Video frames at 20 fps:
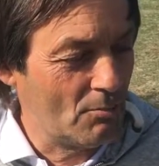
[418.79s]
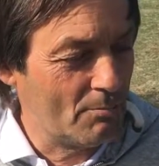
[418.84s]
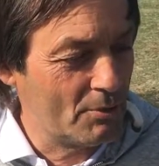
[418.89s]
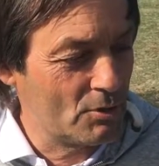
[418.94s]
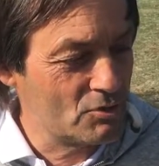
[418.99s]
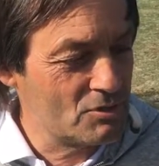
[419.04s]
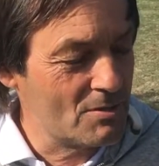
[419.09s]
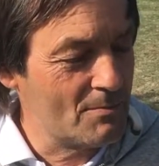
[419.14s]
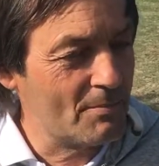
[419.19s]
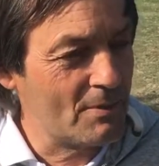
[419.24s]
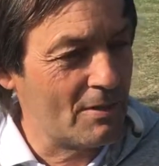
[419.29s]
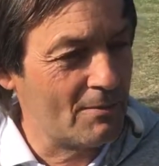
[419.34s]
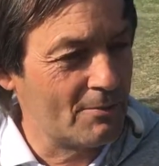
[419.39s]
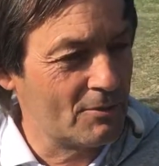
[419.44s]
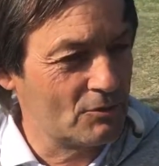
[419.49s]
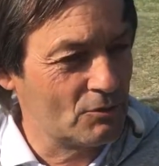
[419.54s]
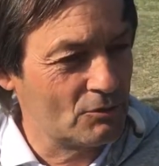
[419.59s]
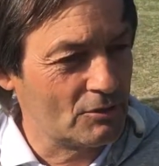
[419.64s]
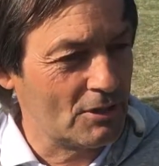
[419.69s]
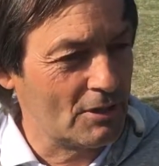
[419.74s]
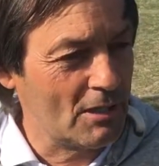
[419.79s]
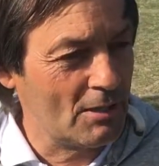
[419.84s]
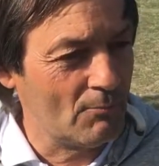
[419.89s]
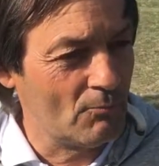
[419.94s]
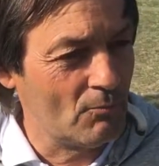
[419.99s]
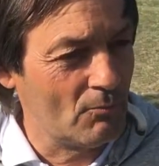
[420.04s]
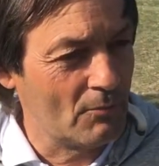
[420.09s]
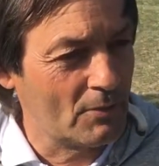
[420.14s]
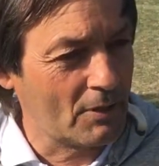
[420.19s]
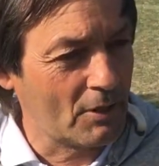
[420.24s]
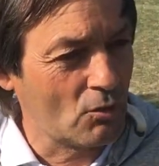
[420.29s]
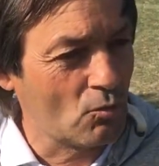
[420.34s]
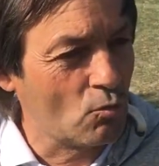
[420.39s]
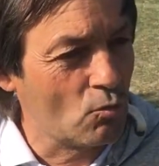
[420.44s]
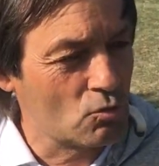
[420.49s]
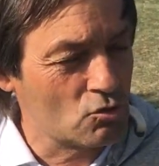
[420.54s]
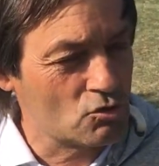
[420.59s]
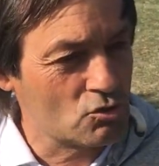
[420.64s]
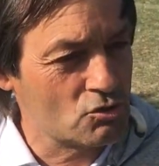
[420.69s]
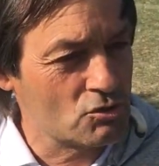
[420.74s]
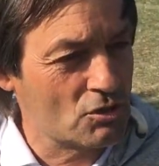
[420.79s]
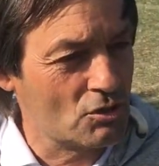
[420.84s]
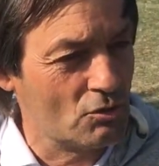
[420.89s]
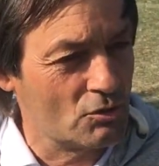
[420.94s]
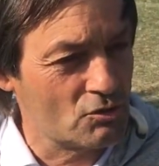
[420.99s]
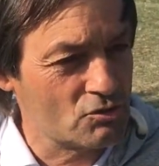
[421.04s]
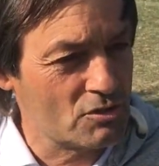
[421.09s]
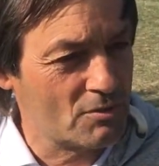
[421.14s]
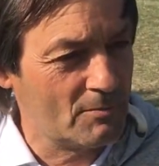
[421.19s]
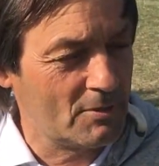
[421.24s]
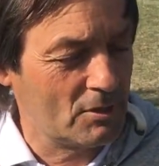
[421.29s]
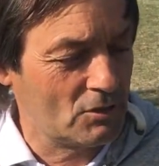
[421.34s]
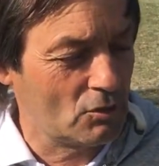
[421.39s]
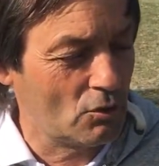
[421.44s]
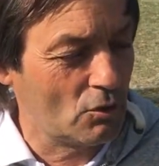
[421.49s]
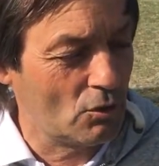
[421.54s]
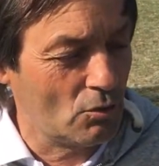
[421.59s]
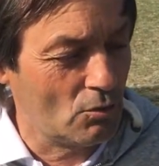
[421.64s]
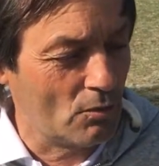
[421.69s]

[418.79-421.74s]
pero siempre Alberto tenía recursos y conocimientos de